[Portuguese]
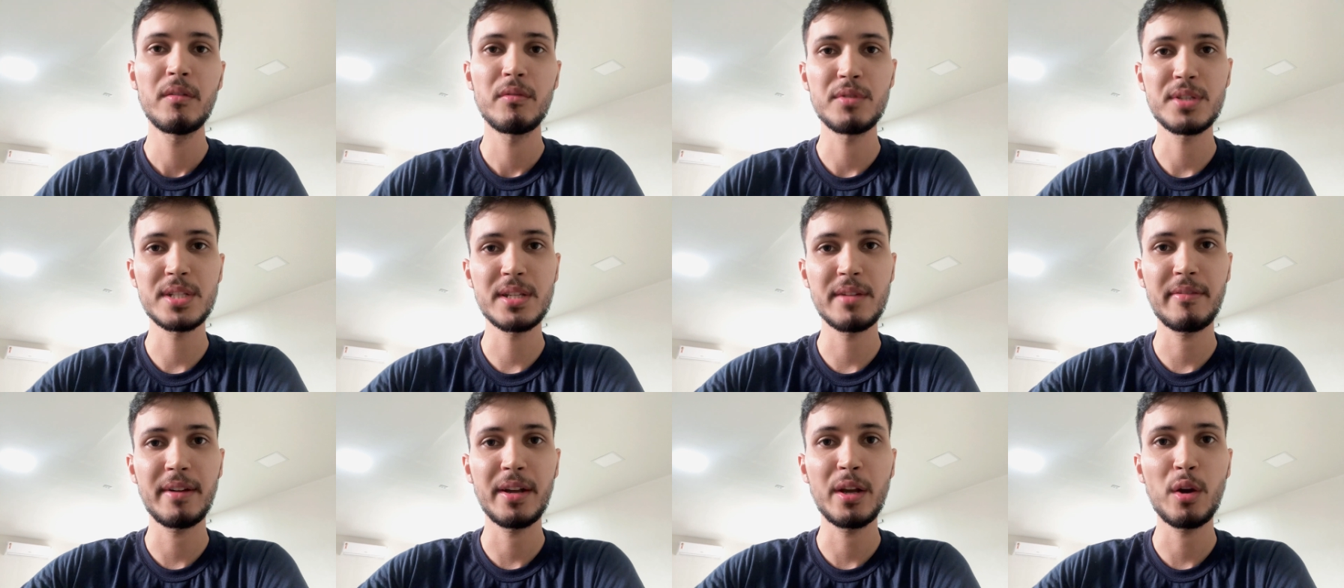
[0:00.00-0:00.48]

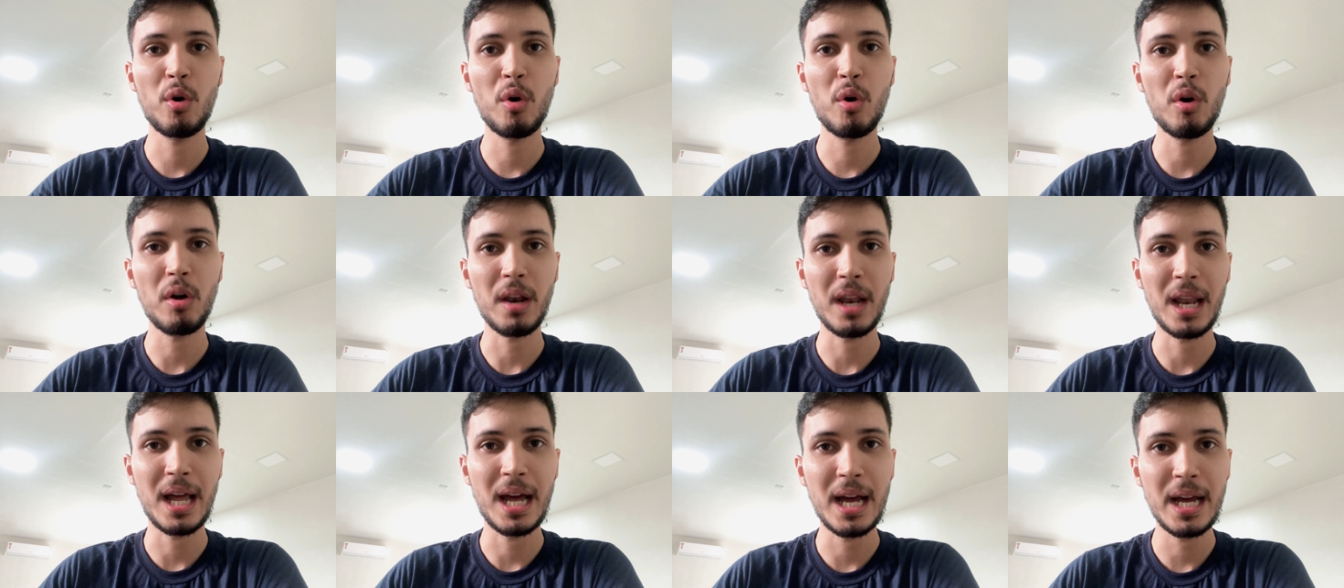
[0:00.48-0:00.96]
você vai
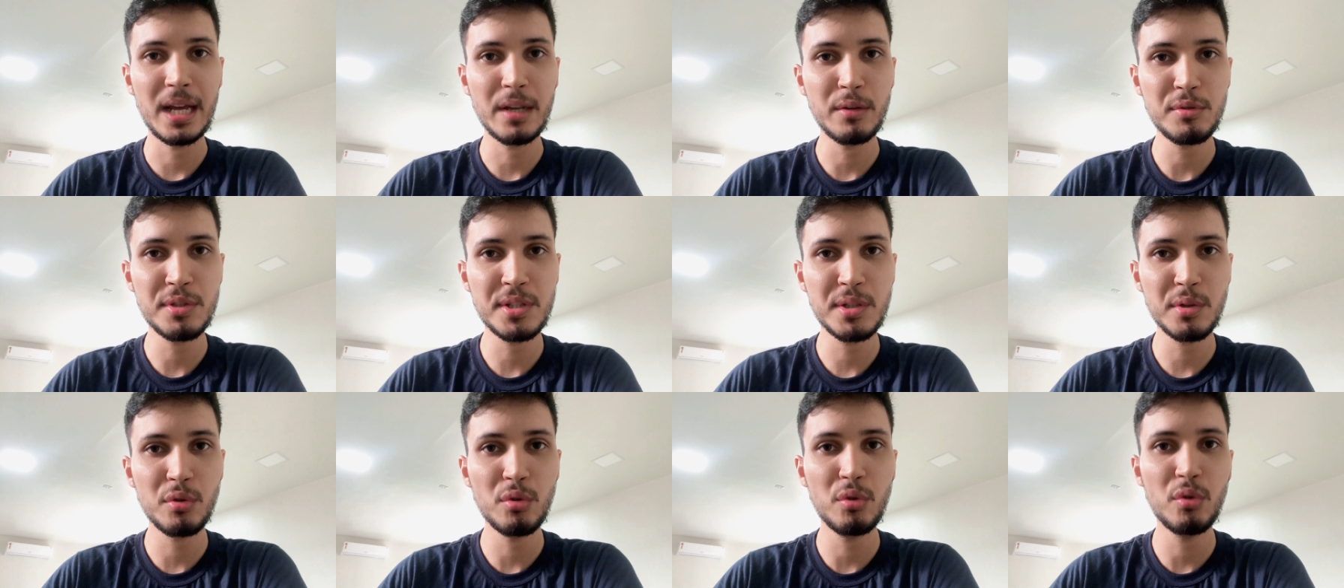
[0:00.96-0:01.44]
colar no
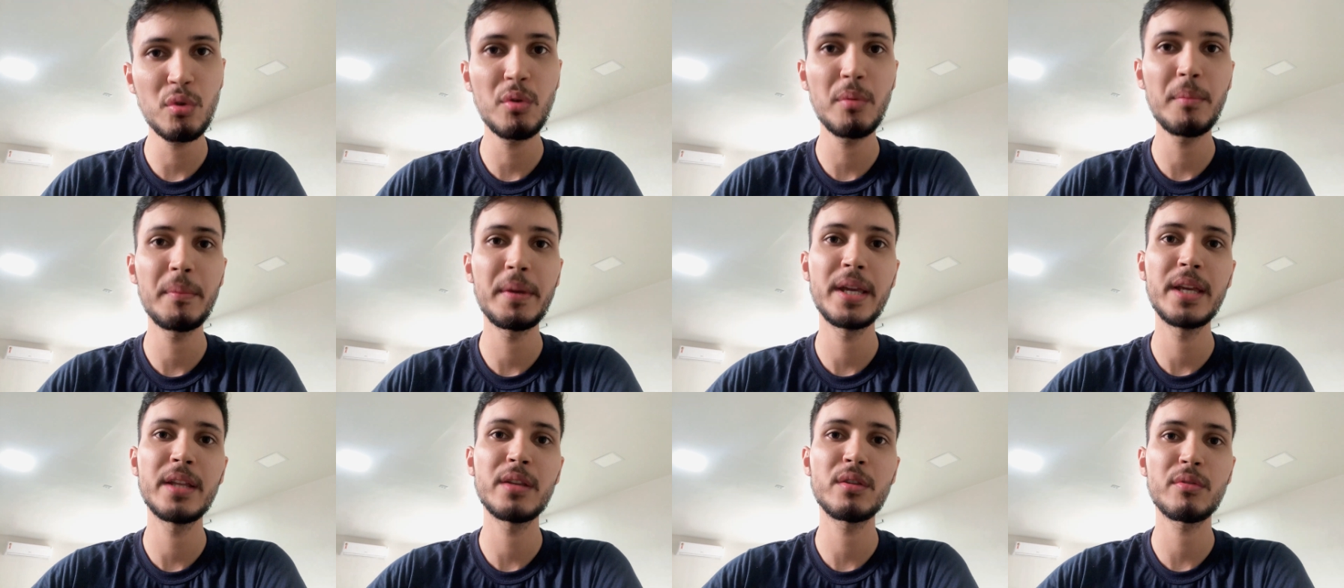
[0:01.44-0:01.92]
seu
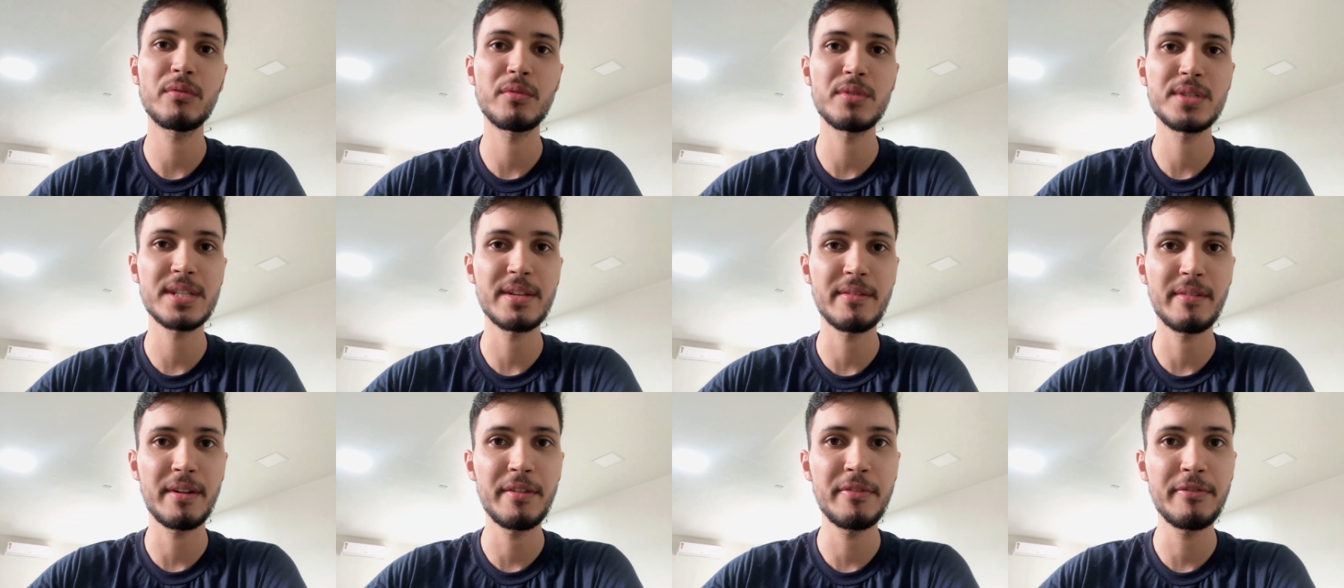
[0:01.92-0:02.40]
documento,
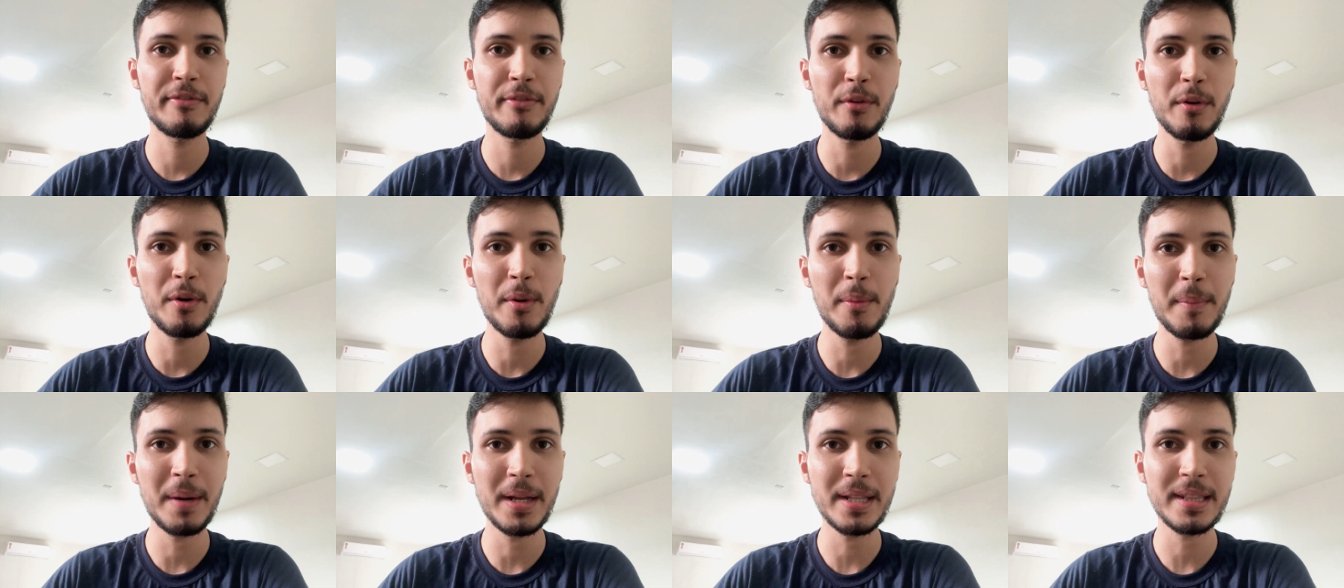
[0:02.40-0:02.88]
você vai
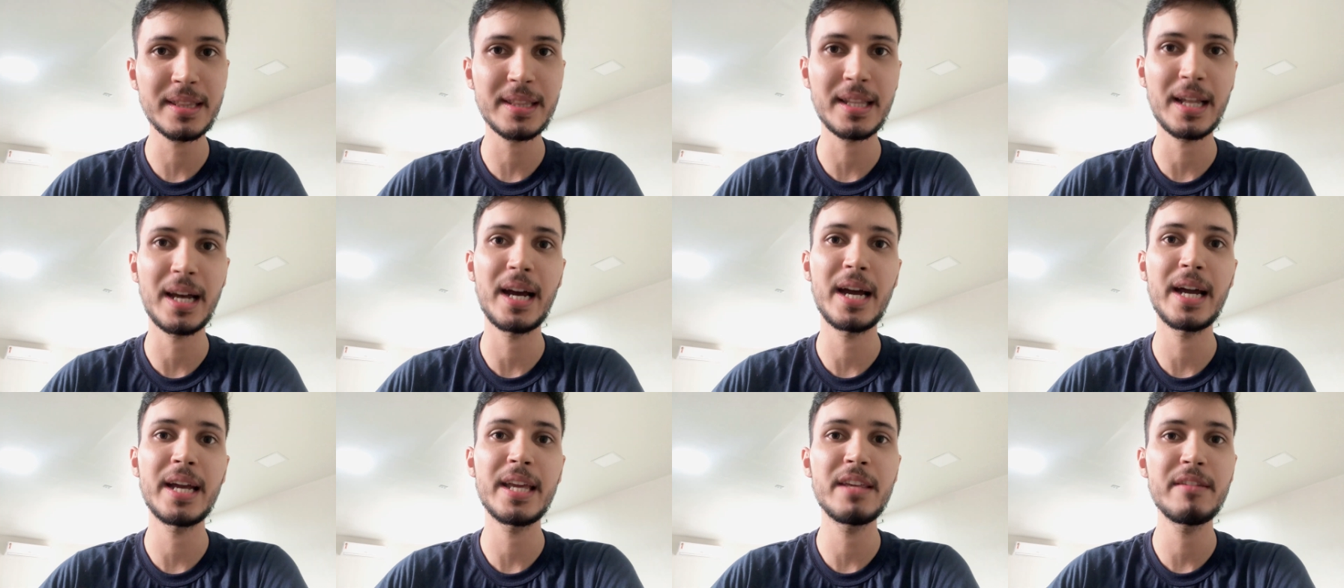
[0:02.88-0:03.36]

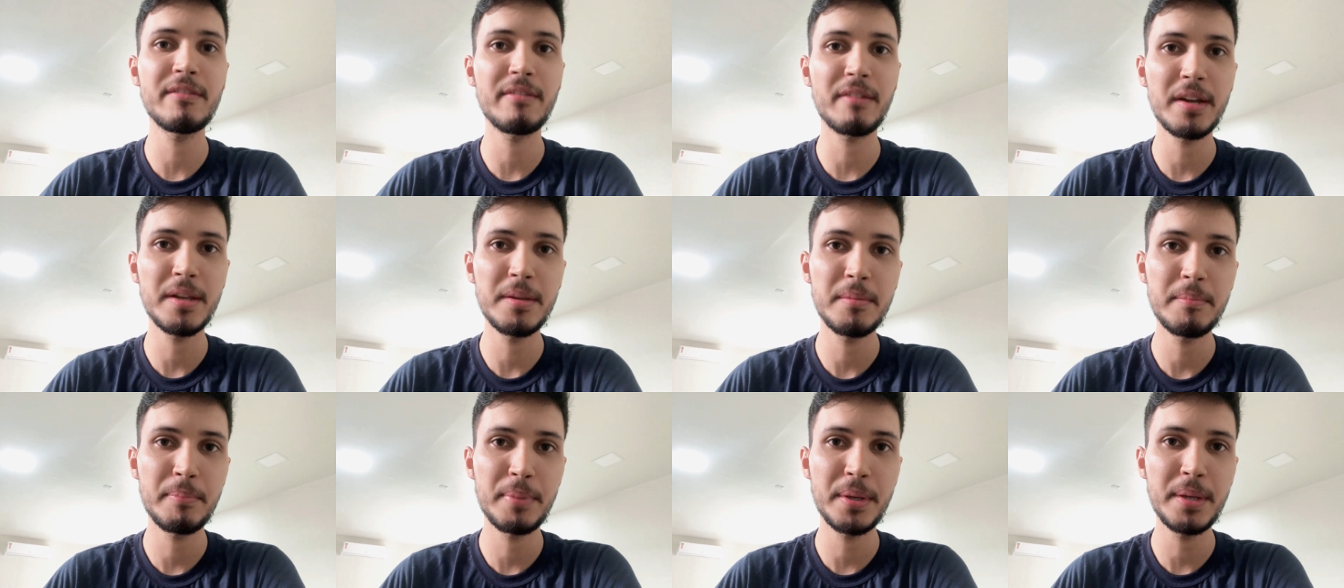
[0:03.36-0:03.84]
formatar e
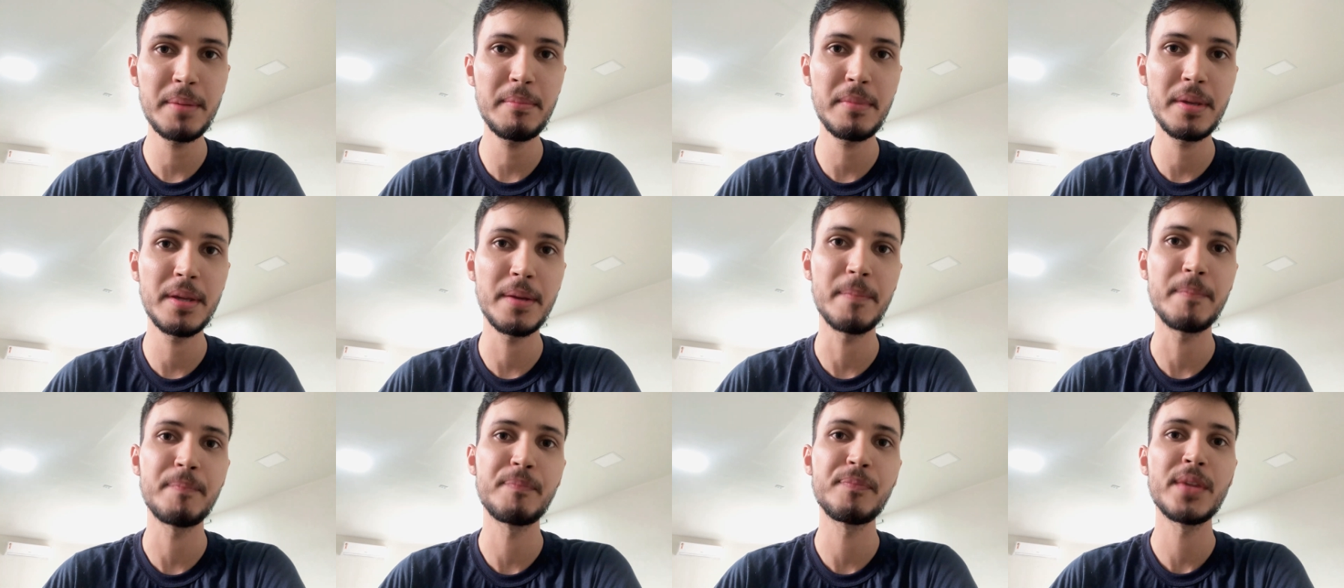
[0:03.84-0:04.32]
vai
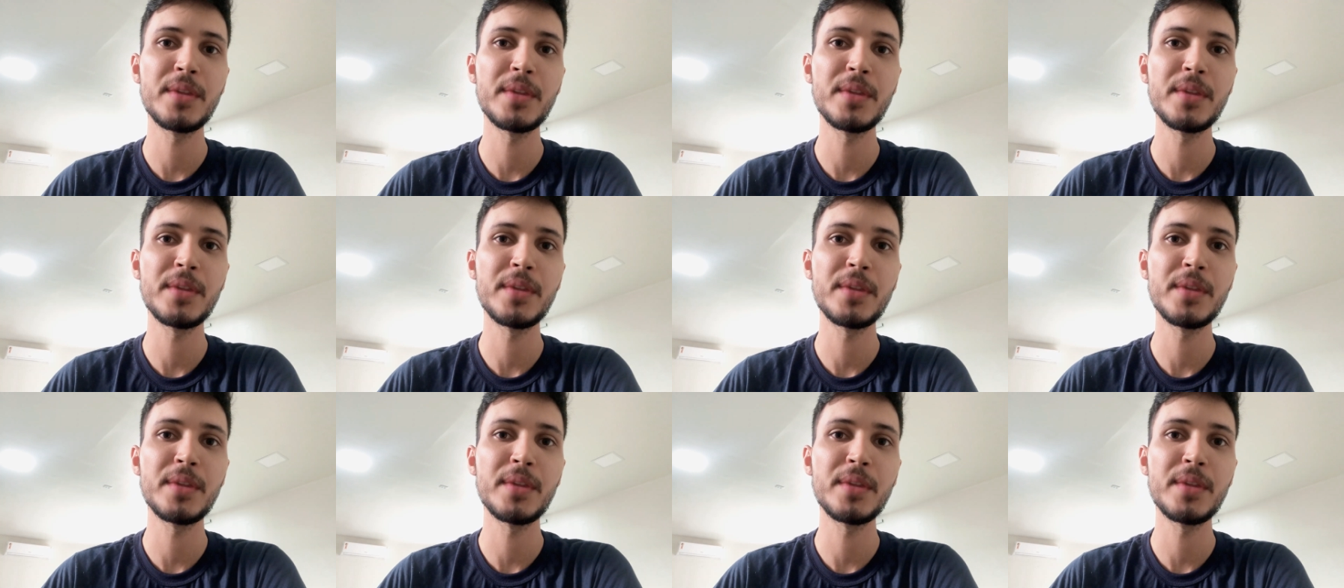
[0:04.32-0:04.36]
imprimir.